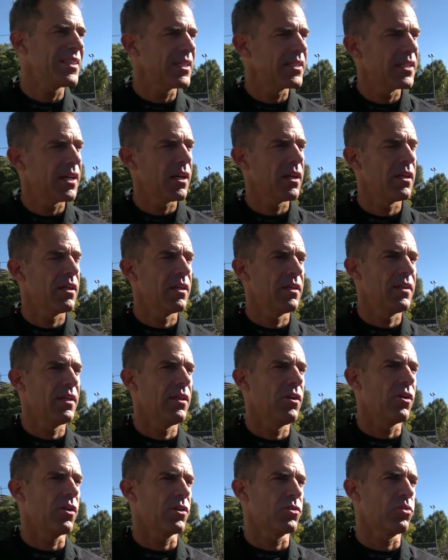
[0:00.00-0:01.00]
allá
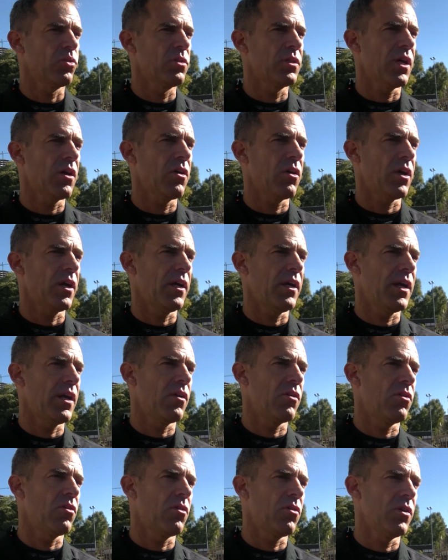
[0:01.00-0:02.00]
de los resultados,
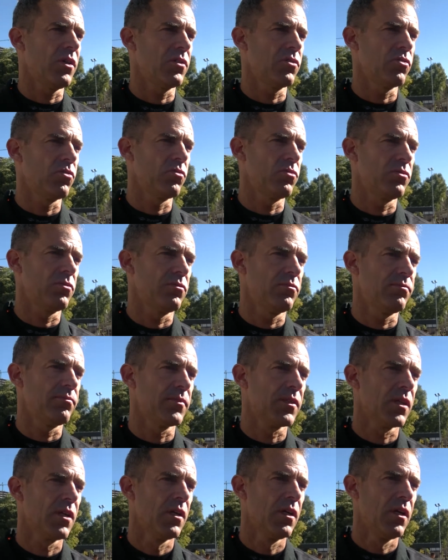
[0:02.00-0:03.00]
Genaro es un
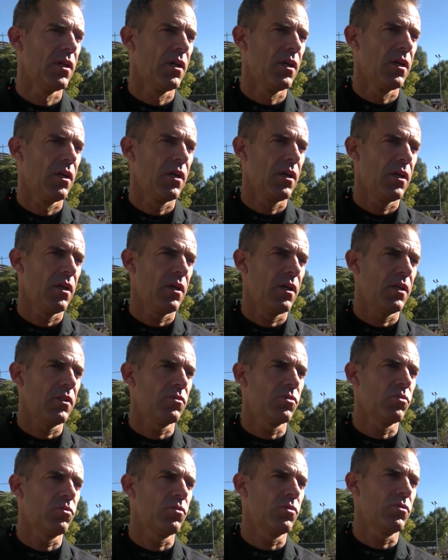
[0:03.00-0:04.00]

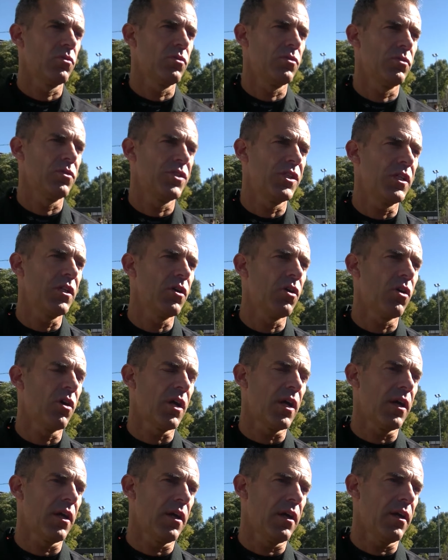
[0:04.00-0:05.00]
es un chico
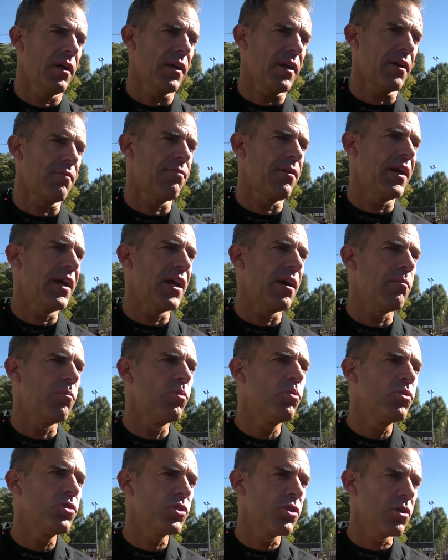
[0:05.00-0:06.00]
que refleja
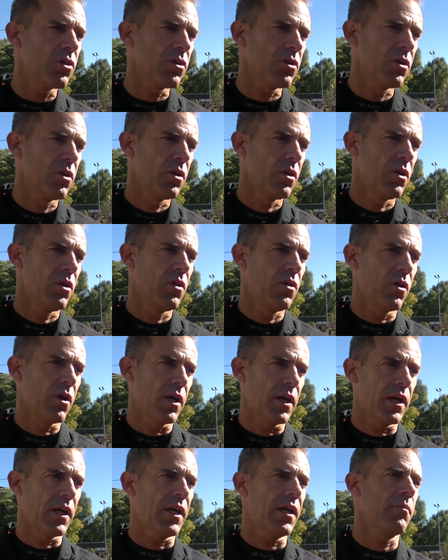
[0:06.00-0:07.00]
mucho lo
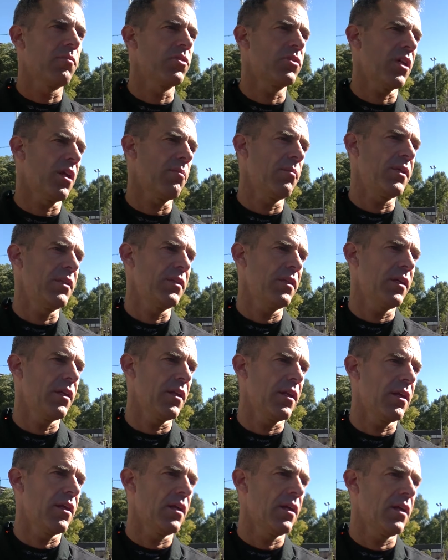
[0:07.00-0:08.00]
que queremos transmitir
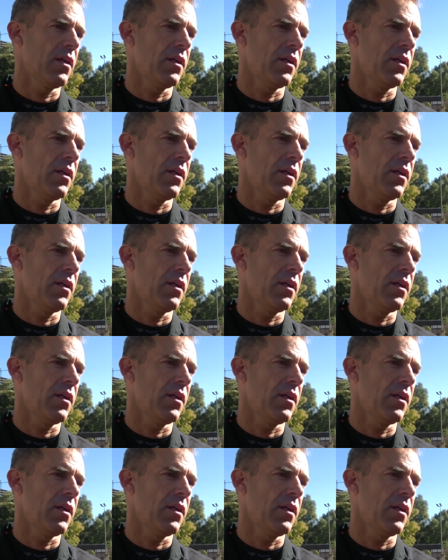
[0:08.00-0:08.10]
de,